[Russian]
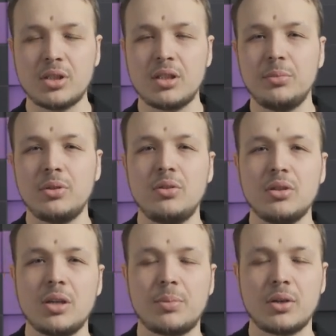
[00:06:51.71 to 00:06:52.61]
что это будет
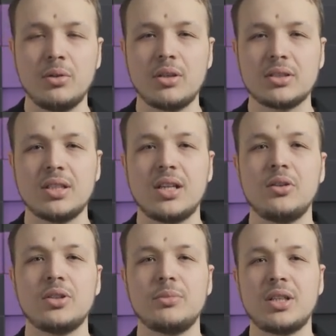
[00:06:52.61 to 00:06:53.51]
легкая прогулка с
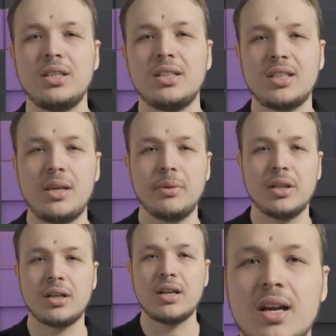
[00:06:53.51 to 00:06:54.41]
нокаутом на ранних
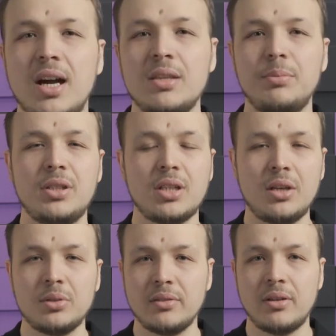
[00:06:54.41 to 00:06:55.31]
таймингах, а не
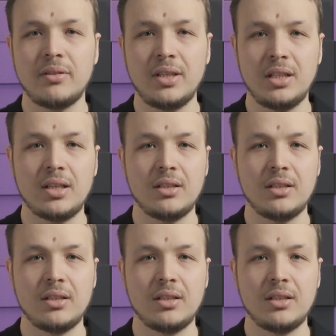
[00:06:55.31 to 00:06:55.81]
пятираундовая война.